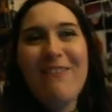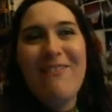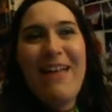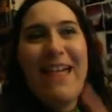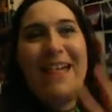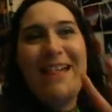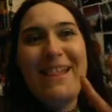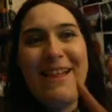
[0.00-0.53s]

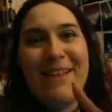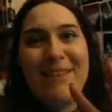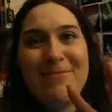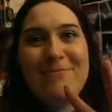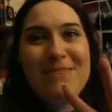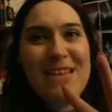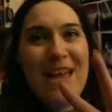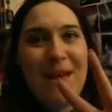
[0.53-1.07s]
weil
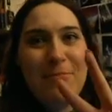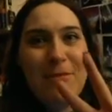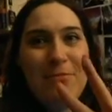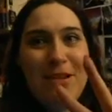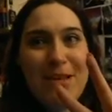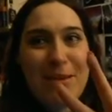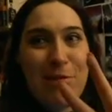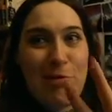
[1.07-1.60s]
ähm, die haben
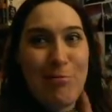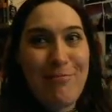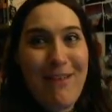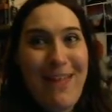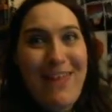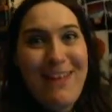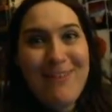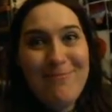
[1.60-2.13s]
nämlich
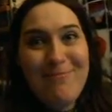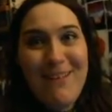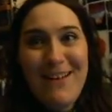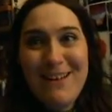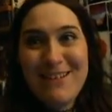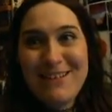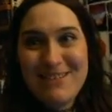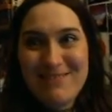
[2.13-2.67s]
zwei
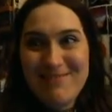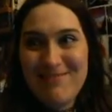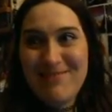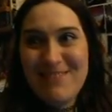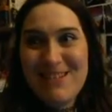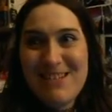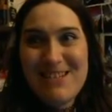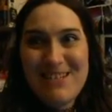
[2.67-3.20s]
gemacht
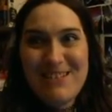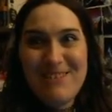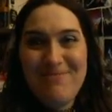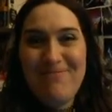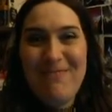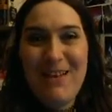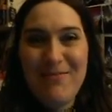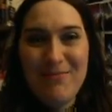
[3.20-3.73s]
und
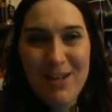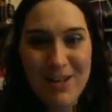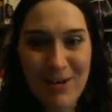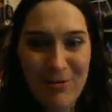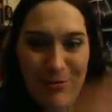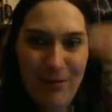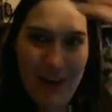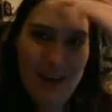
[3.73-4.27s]
ähm, haben dann
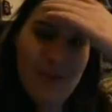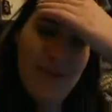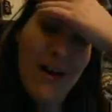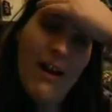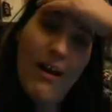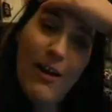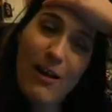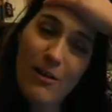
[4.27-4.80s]
auf jeden
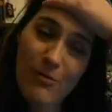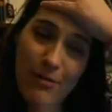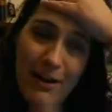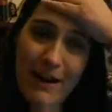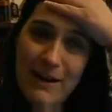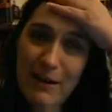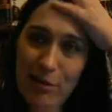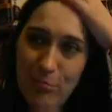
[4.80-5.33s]

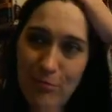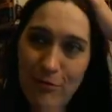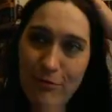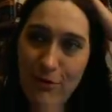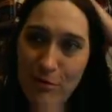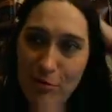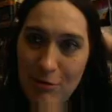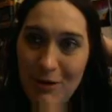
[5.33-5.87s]
Fall das
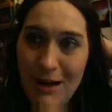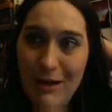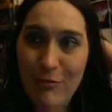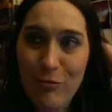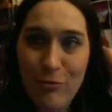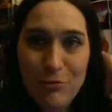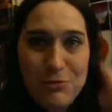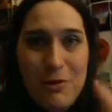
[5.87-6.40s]
professionelle
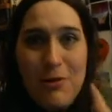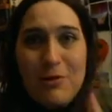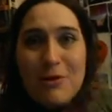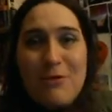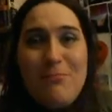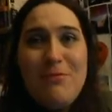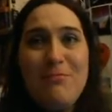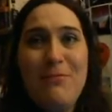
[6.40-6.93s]
Foto auch
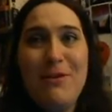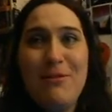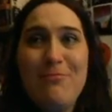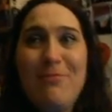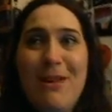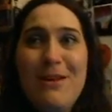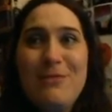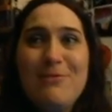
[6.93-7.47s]
noch mit mir
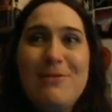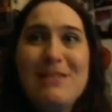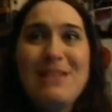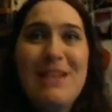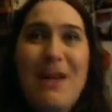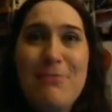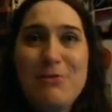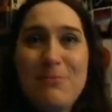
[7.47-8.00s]
gemacht und
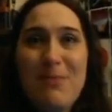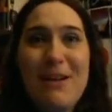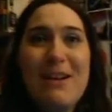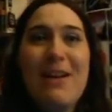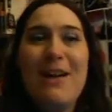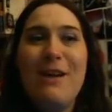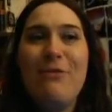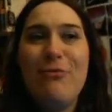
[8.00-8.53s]
den
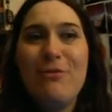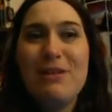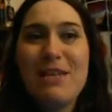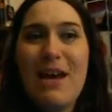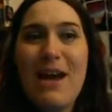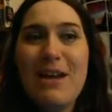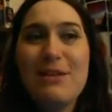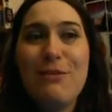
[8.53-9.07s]
Abspann halt für
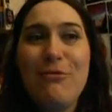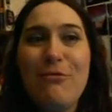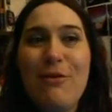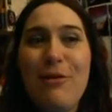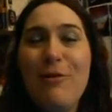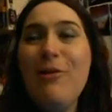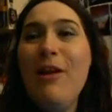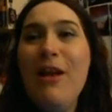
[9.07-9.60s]

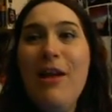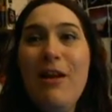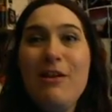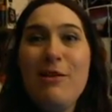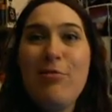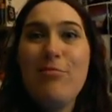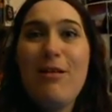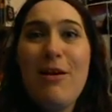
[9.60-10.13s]
THTV.
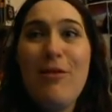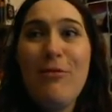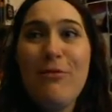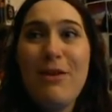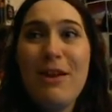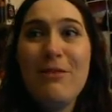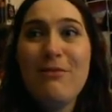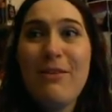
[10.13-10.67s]
Das war
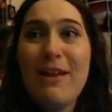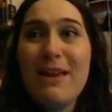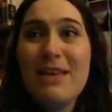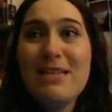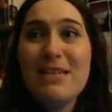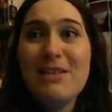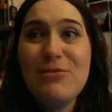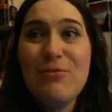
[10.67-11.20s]
auf jeden Fall
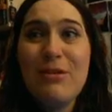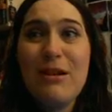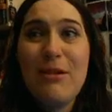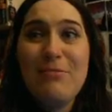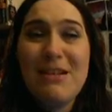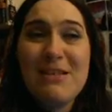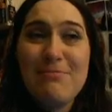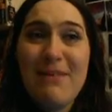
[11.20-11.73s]
richtig
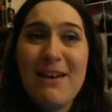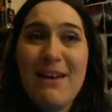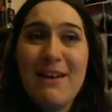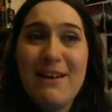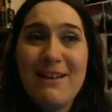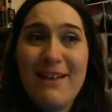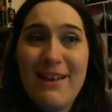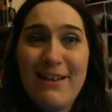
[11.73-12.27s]
unglaublich
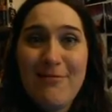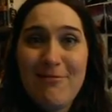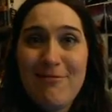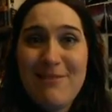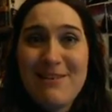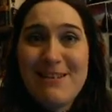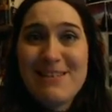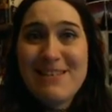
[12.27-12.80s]
mega geil
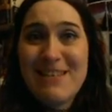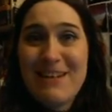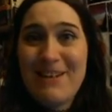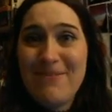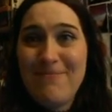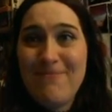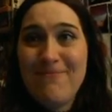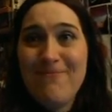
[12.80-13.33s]
und
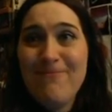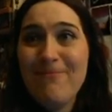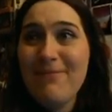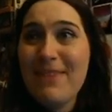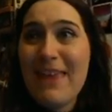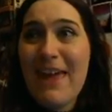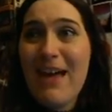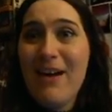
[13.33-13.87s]
ähm,
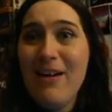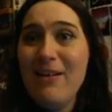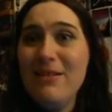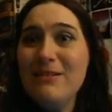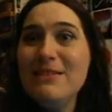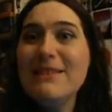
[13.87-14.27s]
ja.